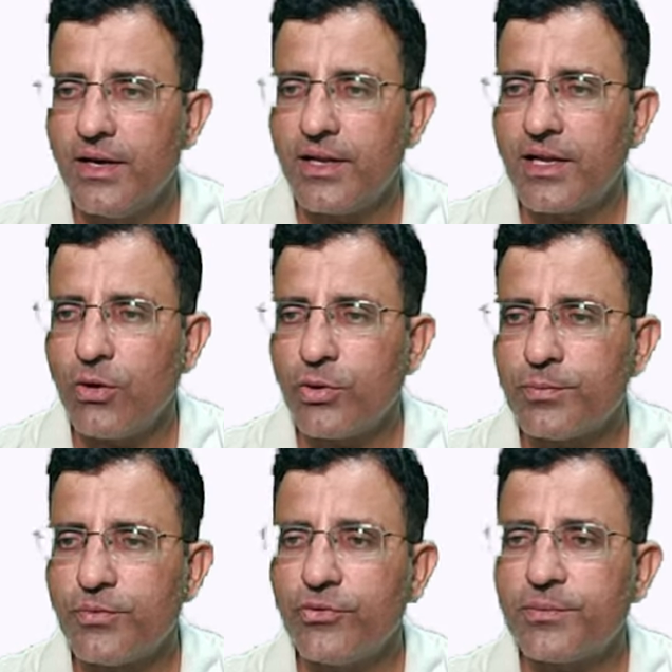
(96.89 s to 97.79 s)
ठीक है और
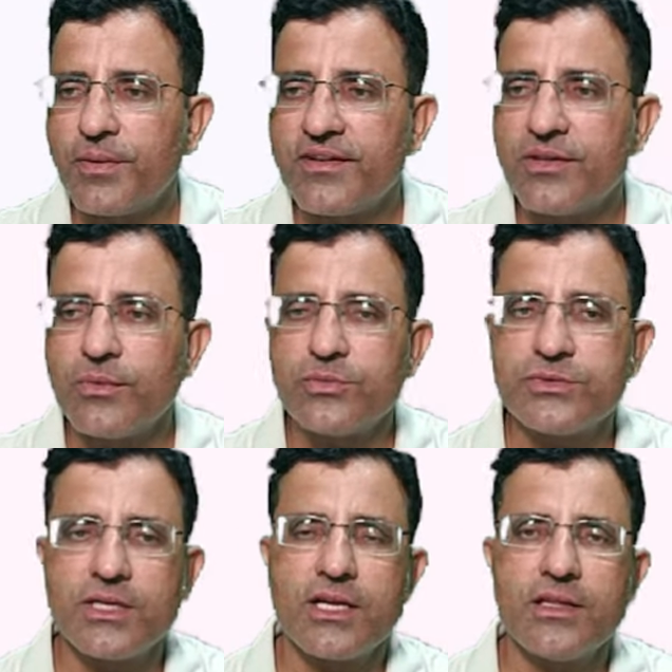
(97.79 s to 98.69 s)
उस परचेज
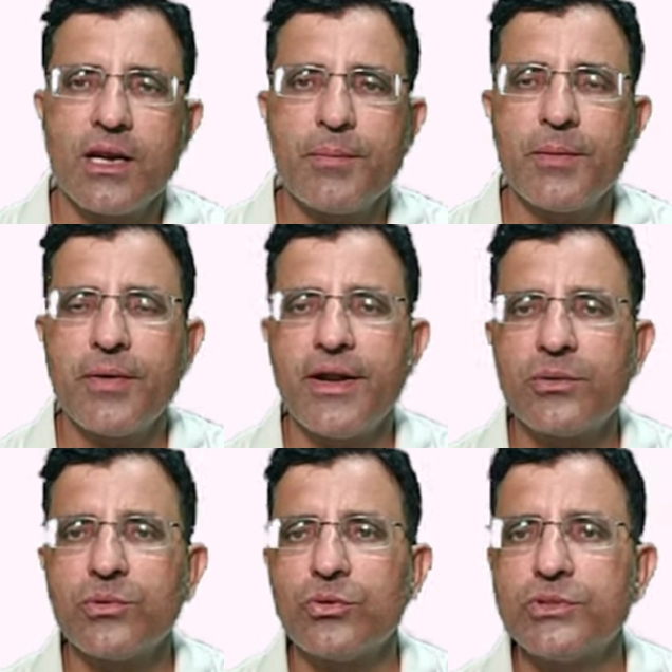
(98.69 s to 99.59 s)
वाउचर के अंदर अपने
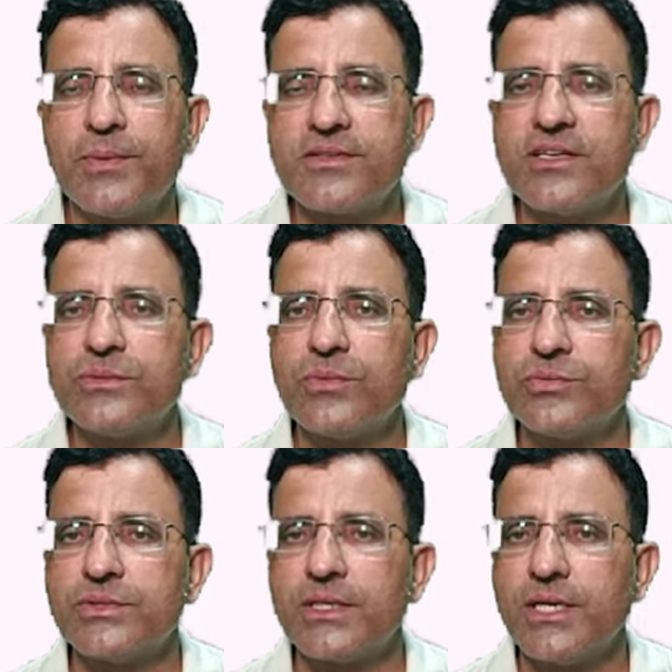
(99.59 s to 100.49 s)
पर्टिकुलर उस परचेज
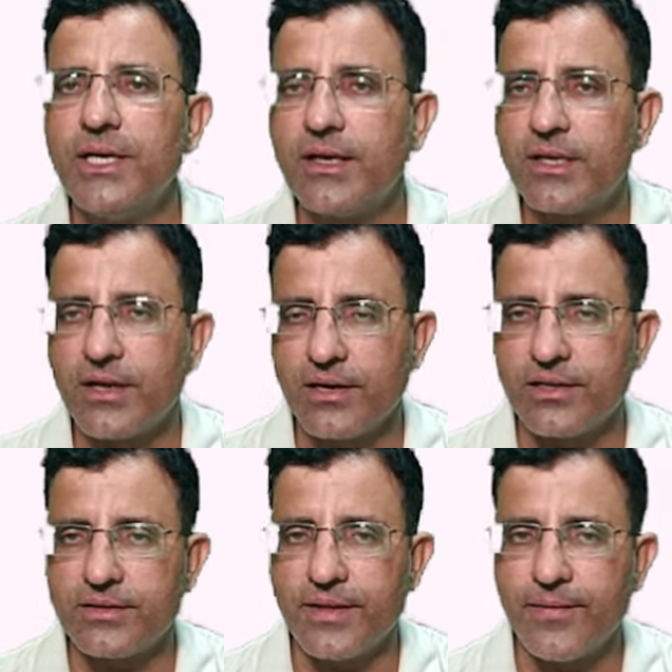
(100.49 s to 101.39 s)
वाउचर की एंट्री कर
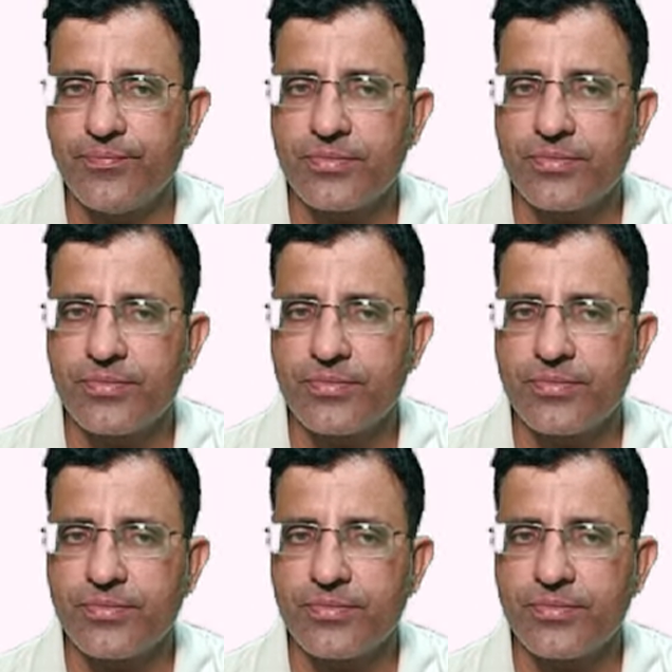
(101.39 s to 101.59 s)
लेते हैं